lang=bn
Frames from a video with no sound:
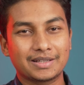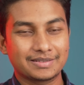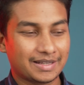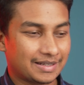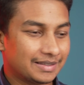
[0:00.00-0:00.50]

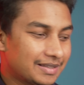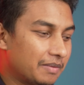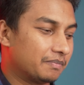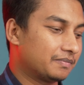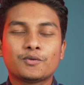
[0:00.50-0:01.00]
একজ্যাক্টলি
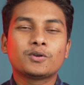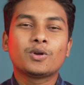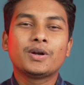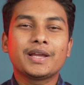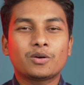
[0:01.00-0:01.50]
সেম
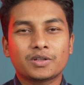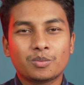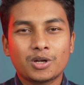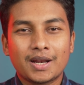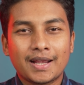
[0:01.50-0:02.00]
ফোনগুলো নিয়ে কথা
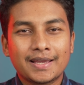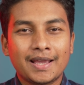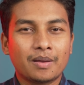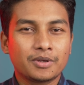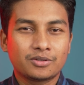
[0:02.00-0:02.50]
বলার আগে
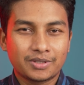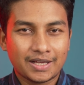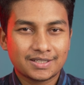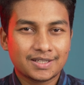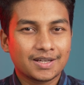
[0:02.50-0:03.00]
আমি একটু
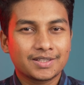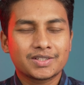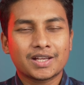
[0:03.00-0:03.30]
থ্যাংকস জানাতে